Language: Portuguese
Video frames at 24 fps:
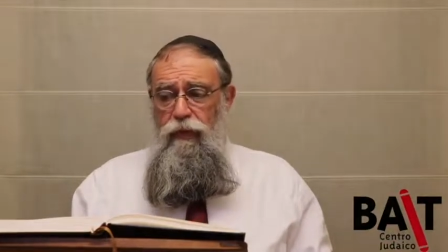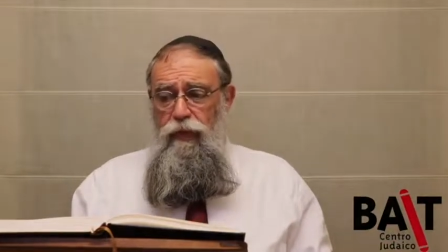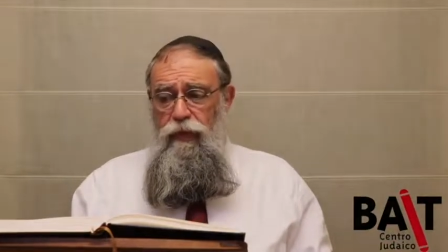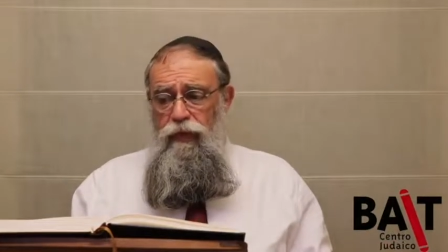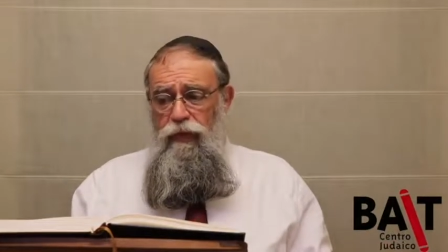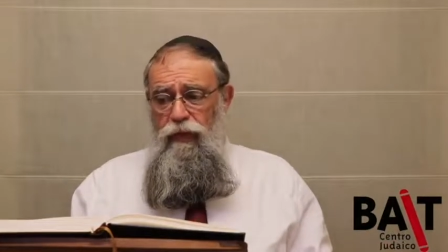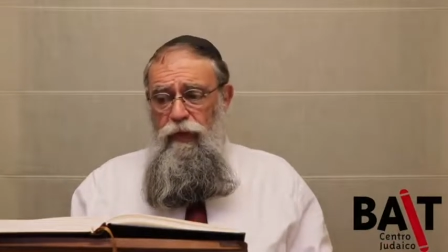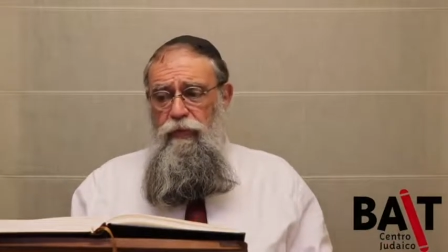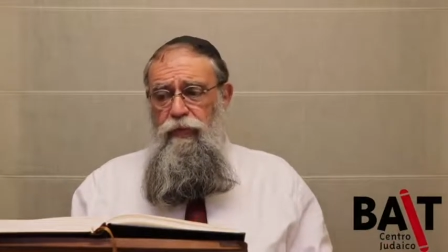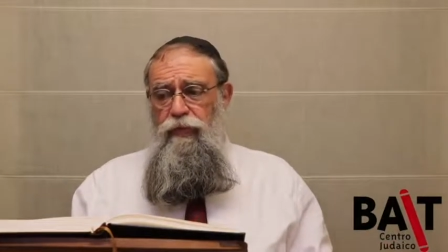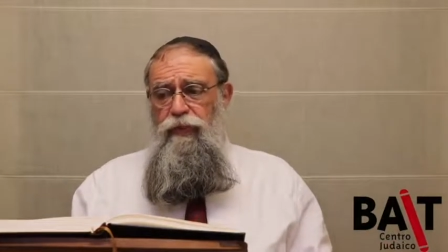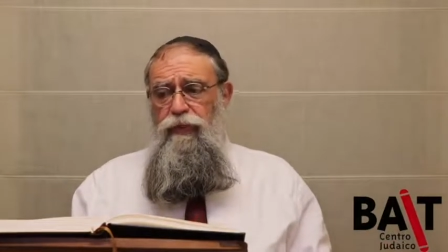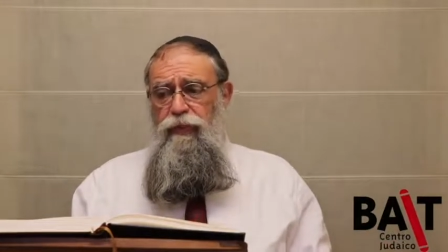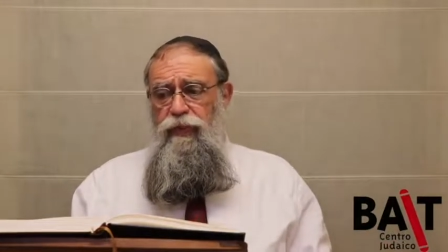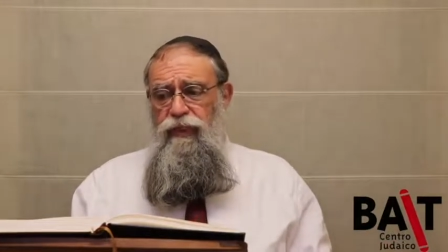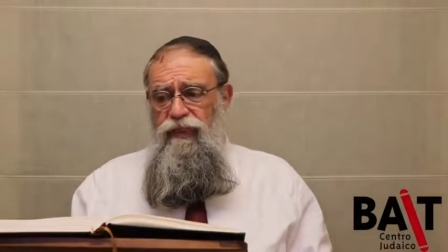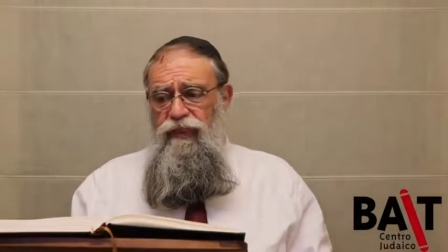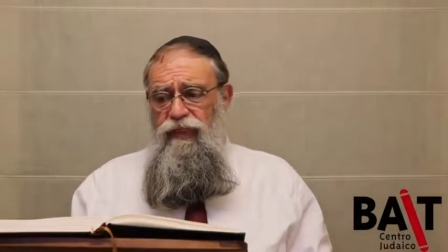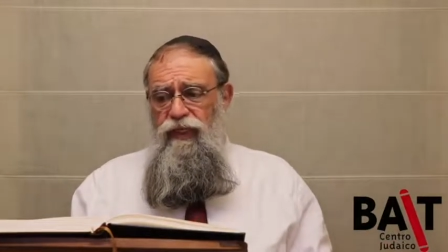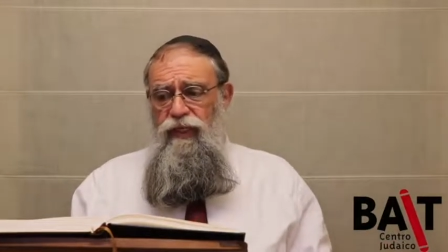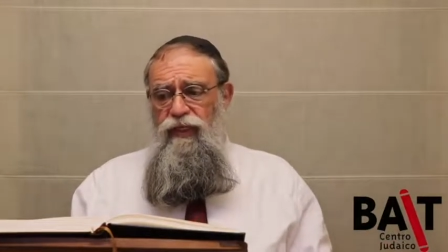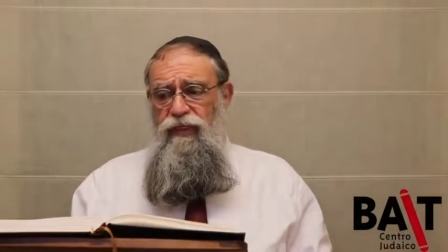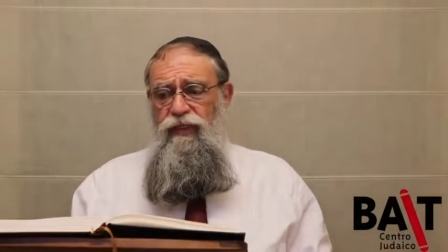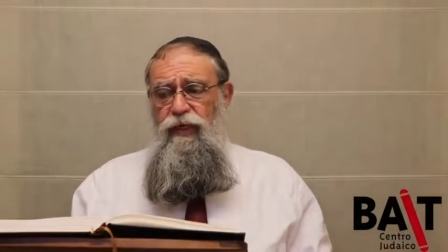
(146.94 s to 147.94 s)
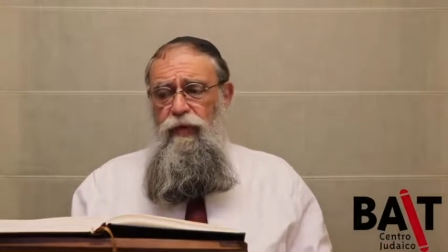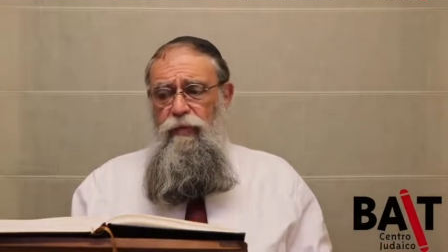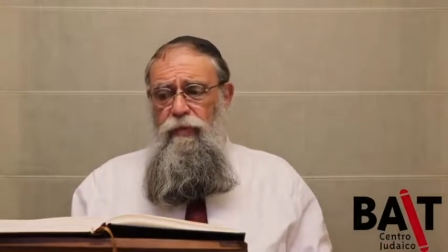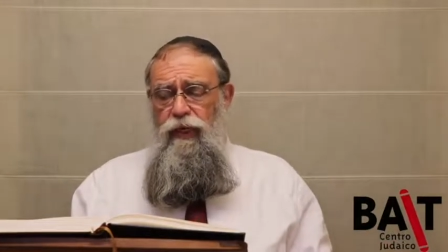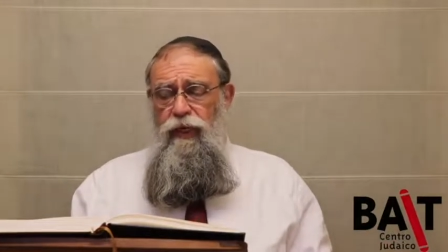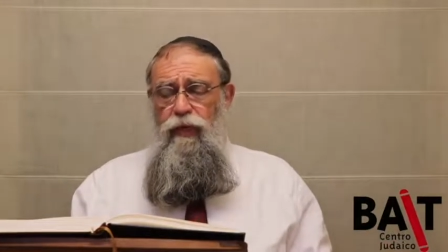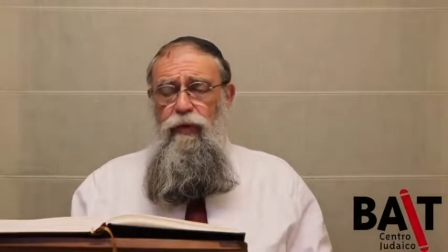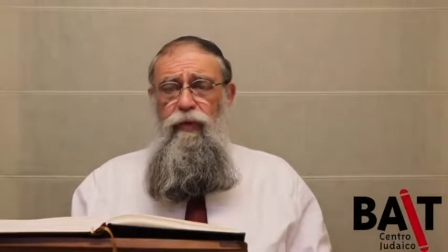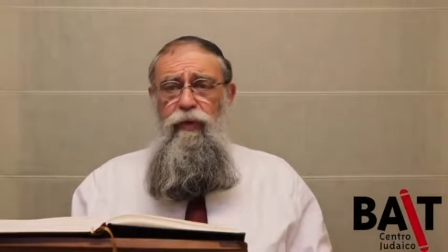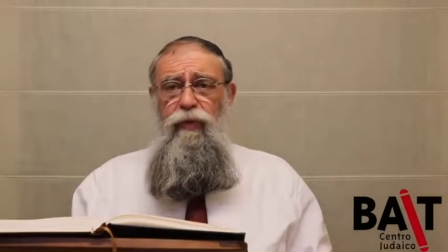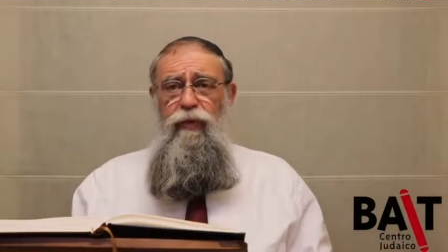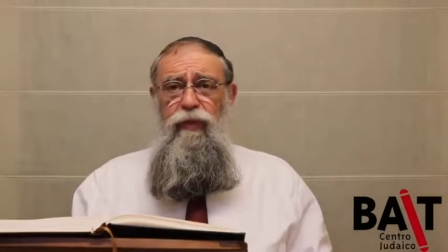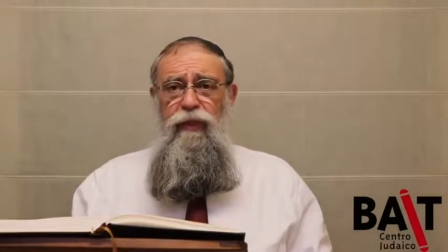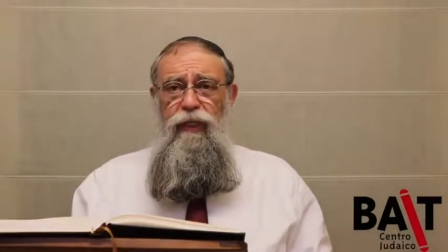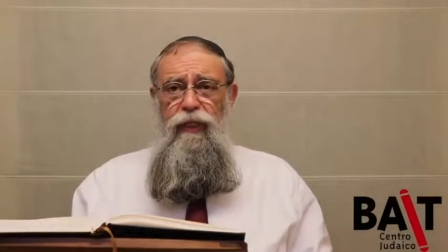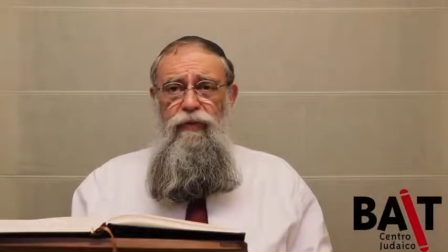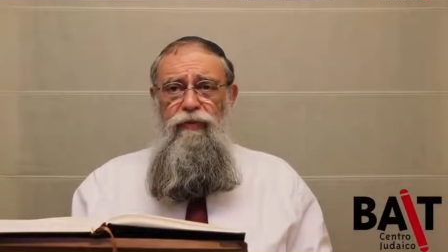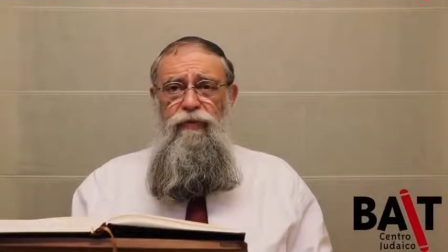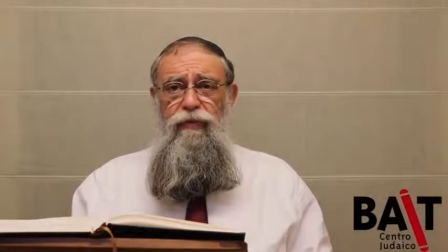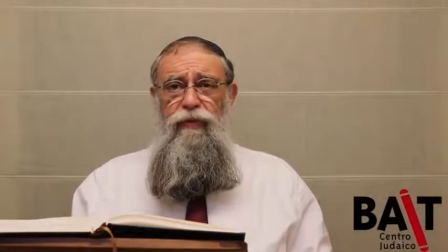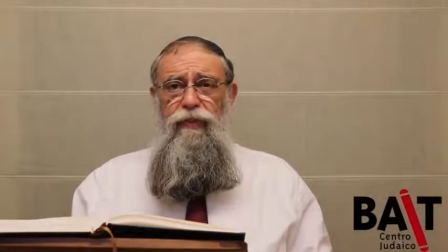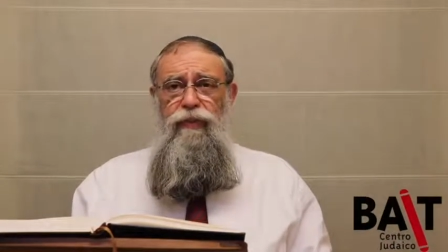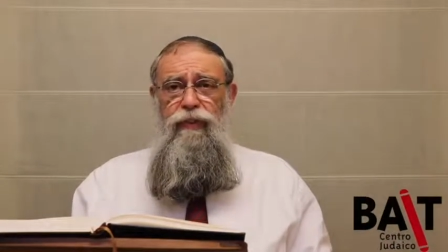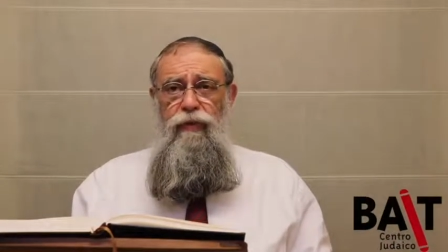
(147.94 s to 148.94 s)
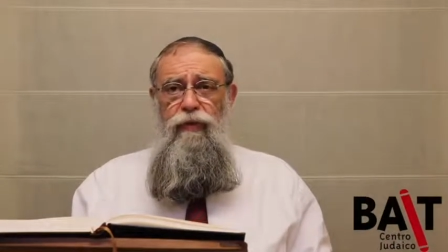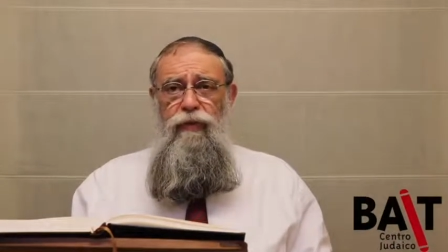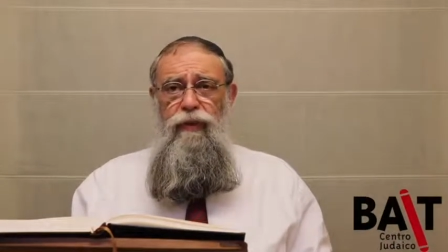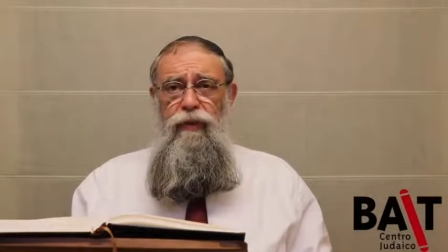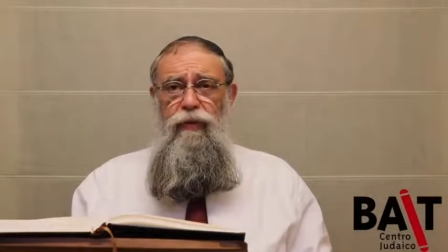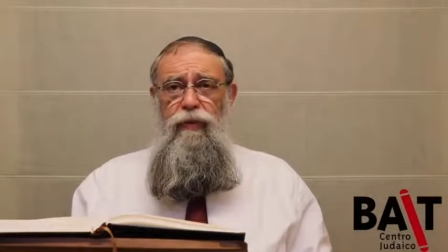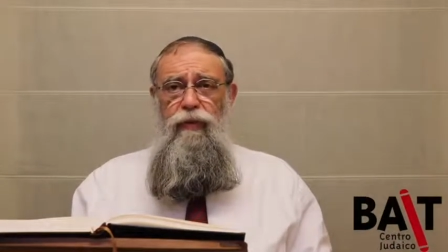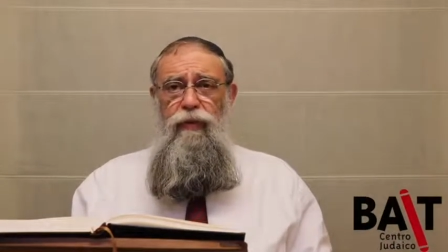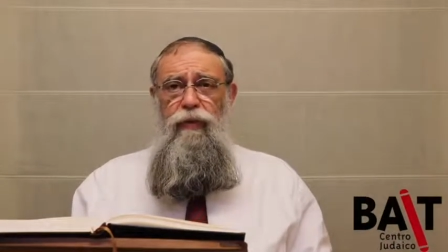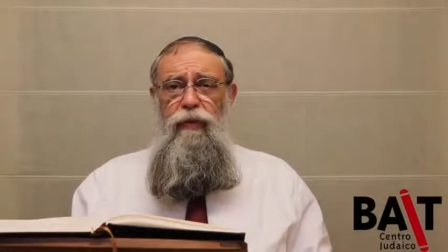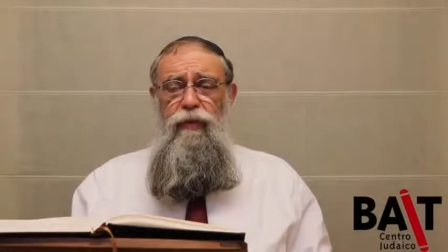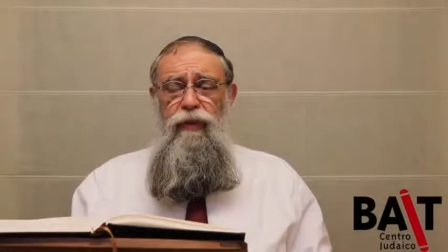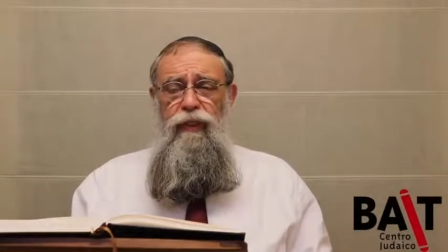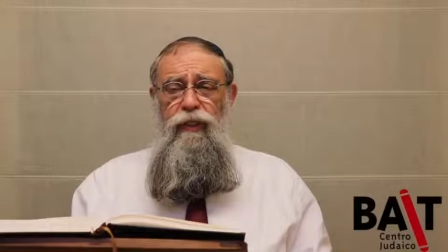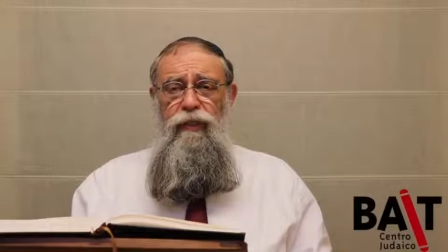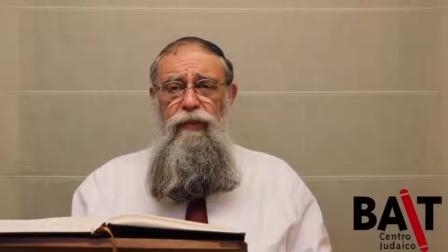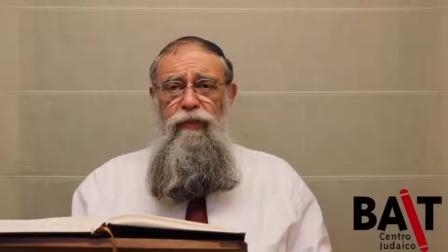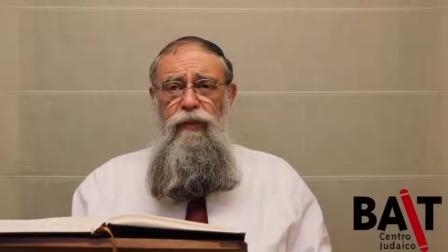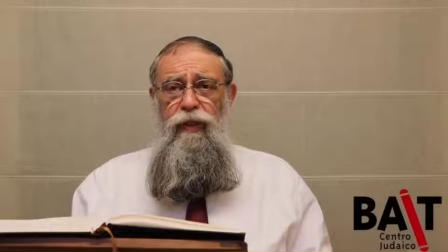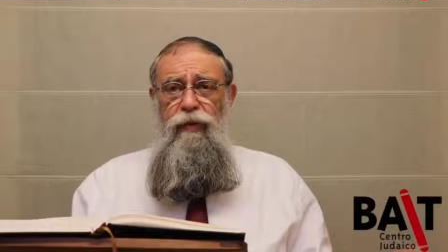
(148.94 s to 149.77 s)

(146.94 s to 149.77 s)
E a pessoa sente amargura em função de tudo isso,